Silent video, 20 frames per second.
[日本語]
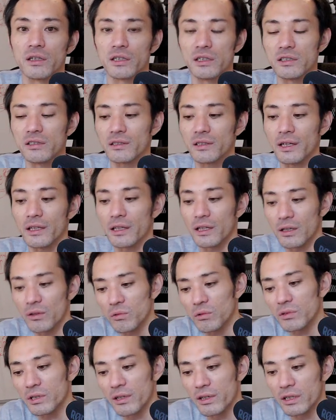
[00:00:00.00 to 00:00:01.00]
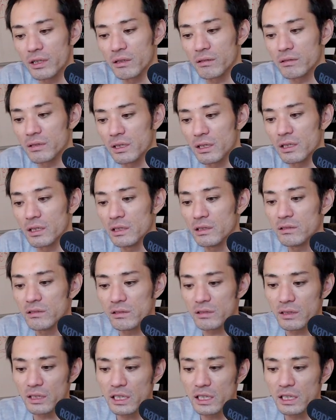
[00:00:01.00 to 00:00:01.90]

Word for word: いつかやろうではなくて、いつ、